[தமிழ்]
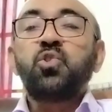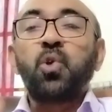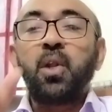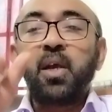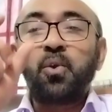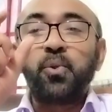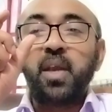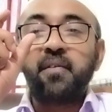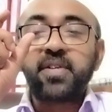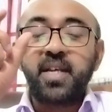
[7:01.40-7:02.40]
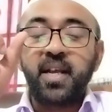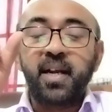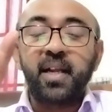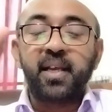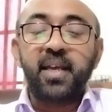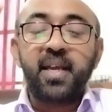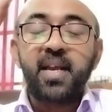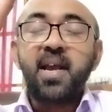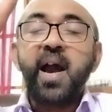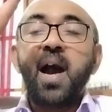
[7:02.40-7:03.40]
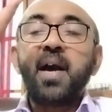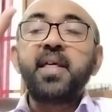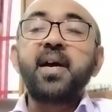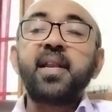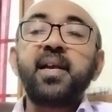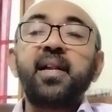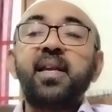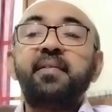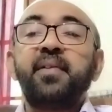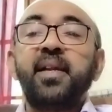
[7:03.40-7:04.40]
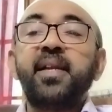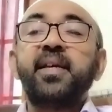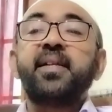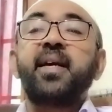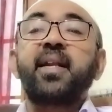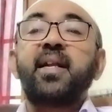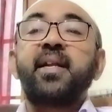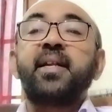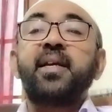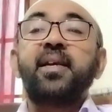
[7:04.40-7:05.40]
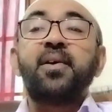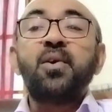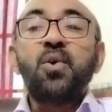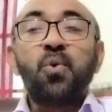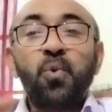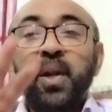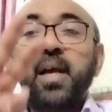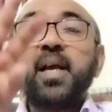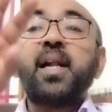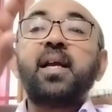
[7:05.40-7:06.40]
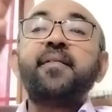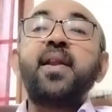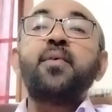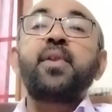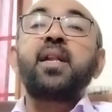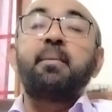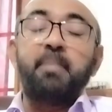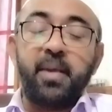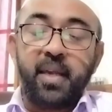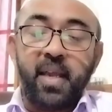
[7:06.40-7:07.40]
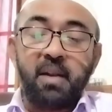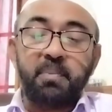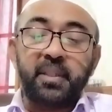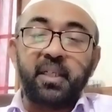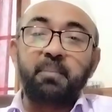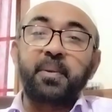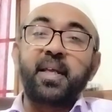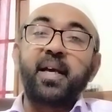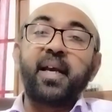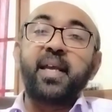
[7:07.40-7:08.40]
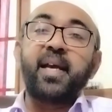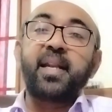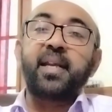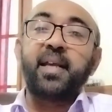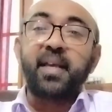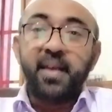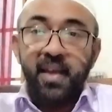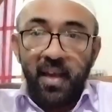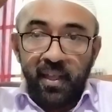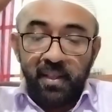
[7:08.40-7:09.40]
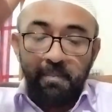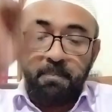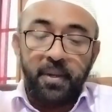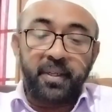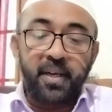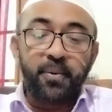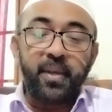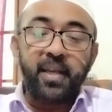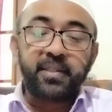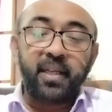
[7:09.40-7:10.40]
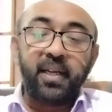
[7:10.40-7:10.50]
சொல்லக்கூடிய விஷயங்களுக்கு ஆதாரங்களை வெளியிடுகிறார்கள் என்று உலக அளவில் ஒரு நம்பிக்கை ஏற்பட்டிருப்பதாக யாரு அந்த பிரிட்டனுடைய